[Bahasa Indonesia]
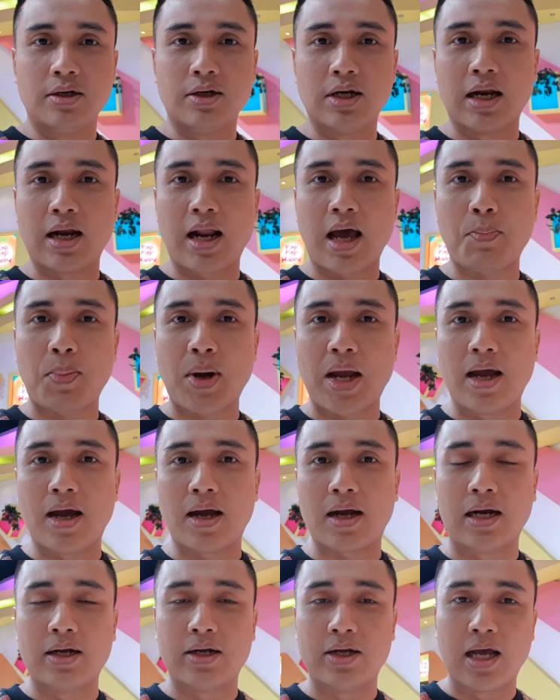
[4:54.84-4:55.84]
dan apa yang
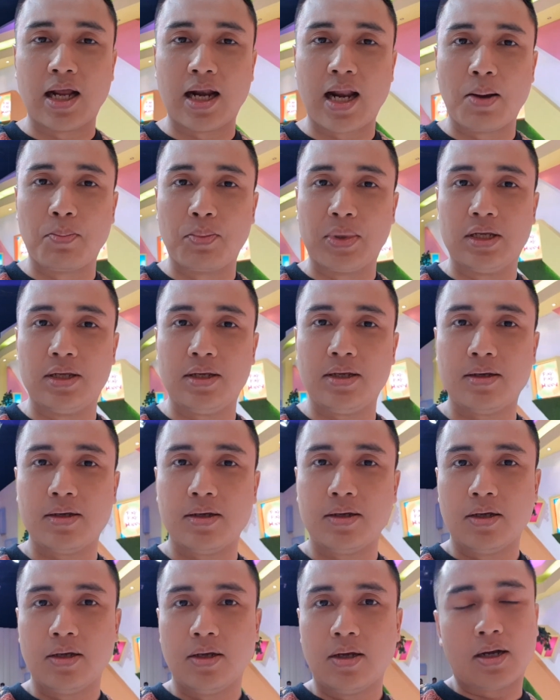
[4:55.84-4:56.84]
akan dialami
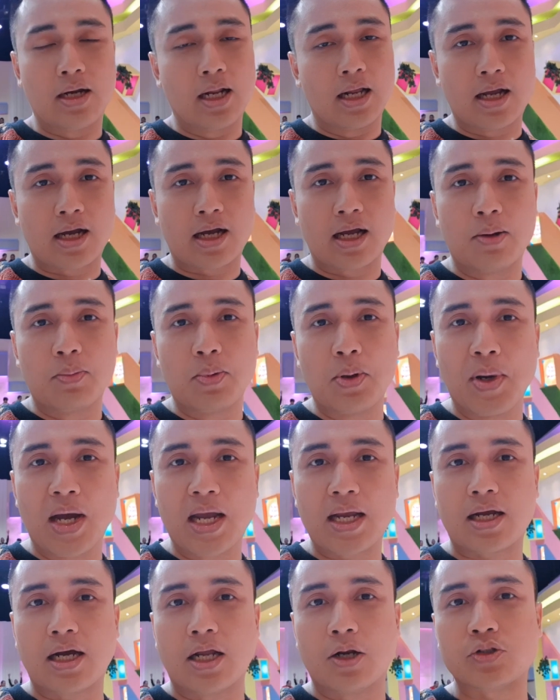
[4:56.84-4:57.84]
dan akan lebih
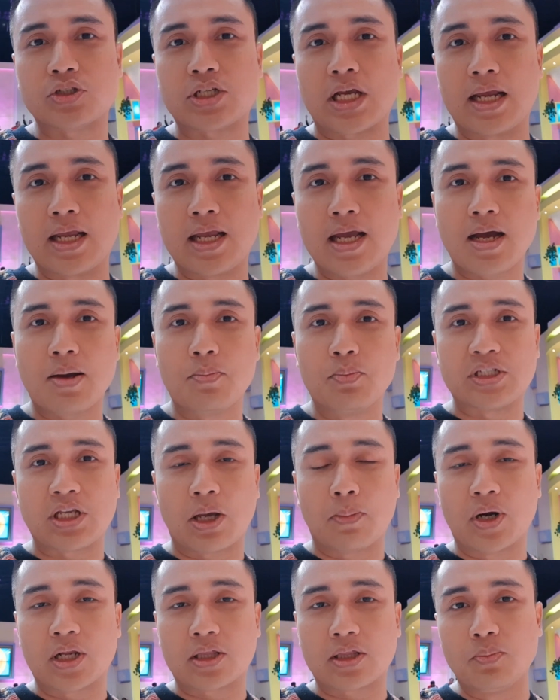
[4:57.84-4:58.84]
baik kalau saya
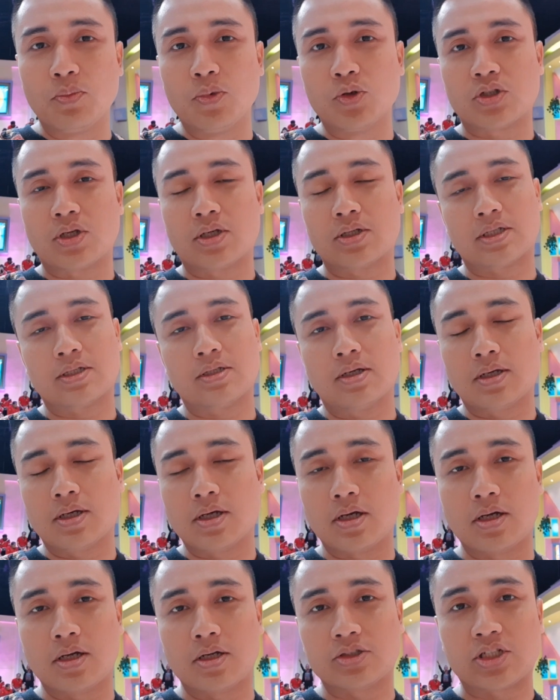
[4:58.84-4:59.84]
bisa bertemu
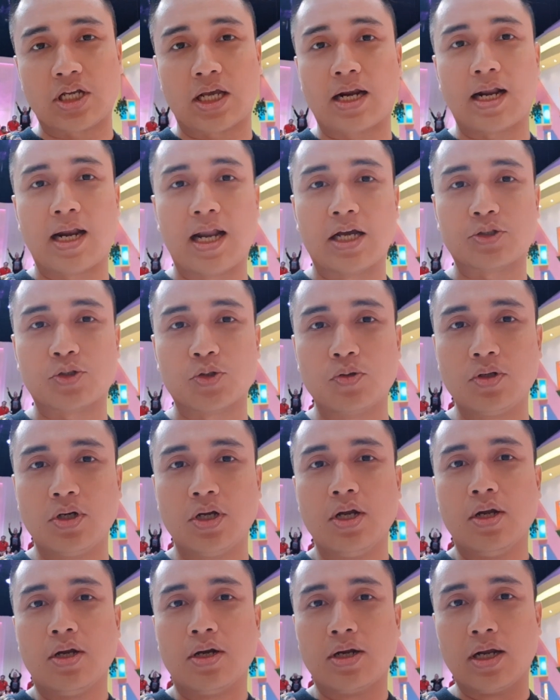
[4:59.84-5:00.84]
uh, secara langsung
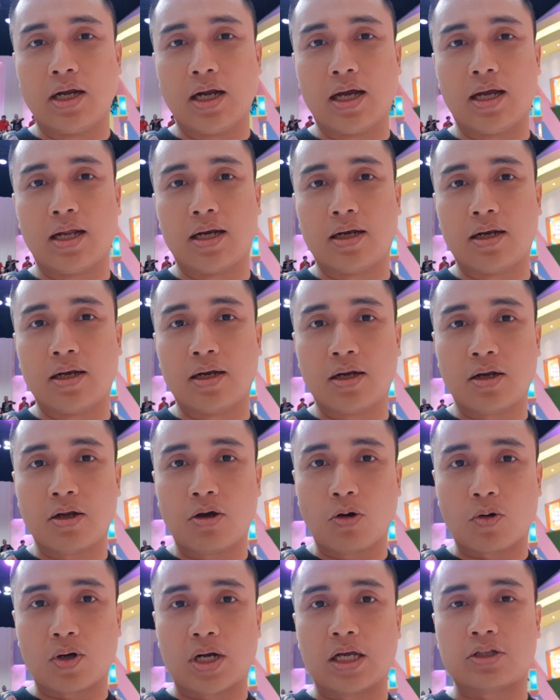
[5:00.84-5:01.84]
dengan
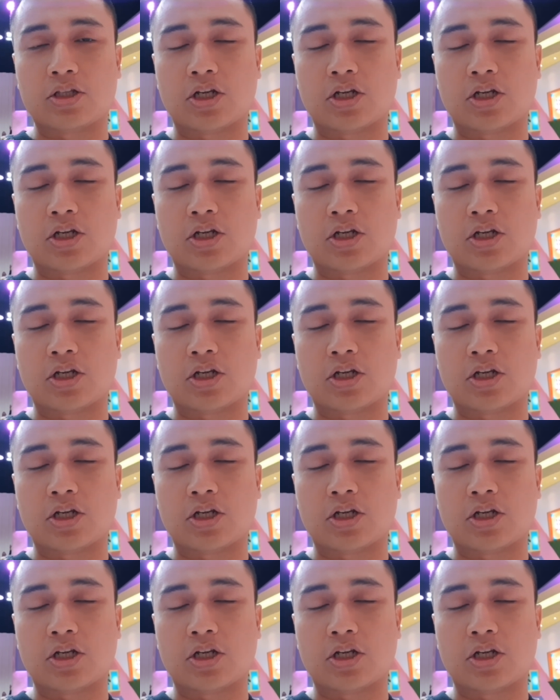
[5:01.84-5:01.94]
orang